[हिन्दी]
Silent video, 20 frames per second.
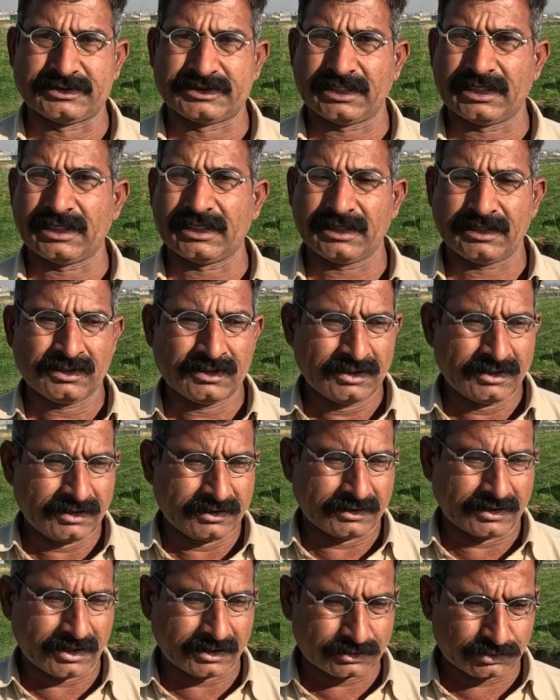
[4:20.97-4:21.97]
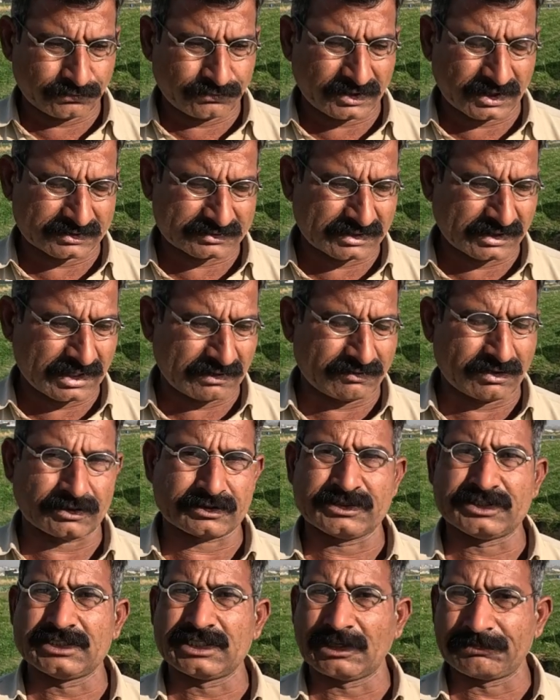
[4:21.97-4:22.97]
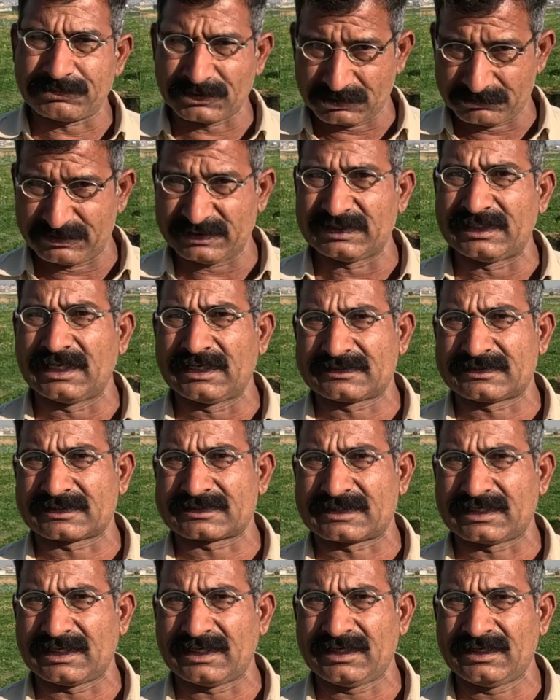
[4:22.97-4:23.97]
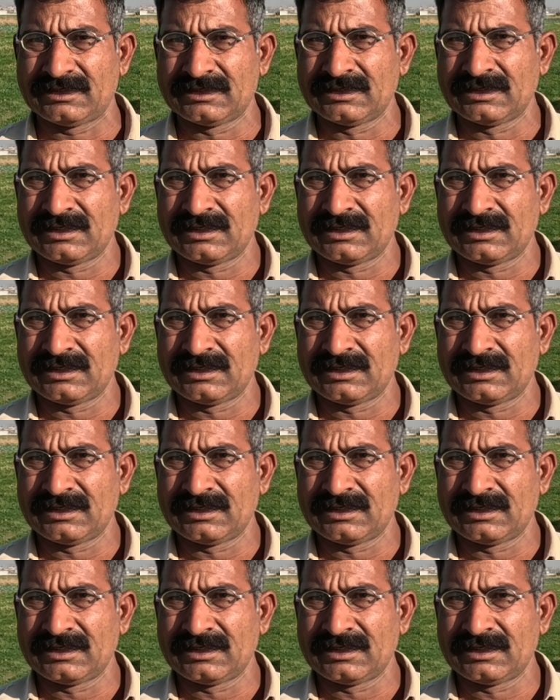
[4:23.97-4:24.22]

ये नेट्रोफास के अलावा डीएपी भी दे सकते हैं